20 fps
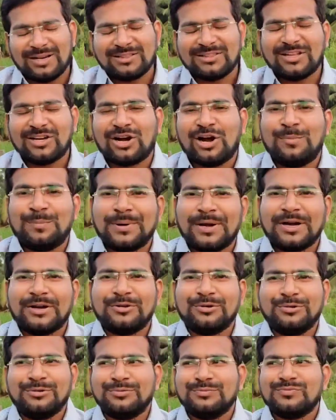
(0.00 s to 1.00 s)
రత్న
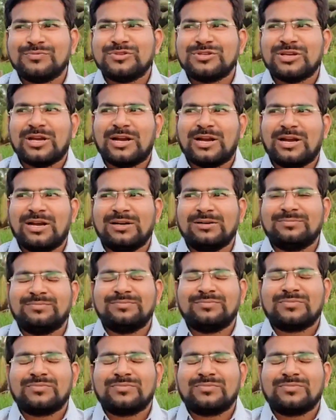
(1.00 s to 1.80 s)
కాంపిటేటివ్ ఛానల్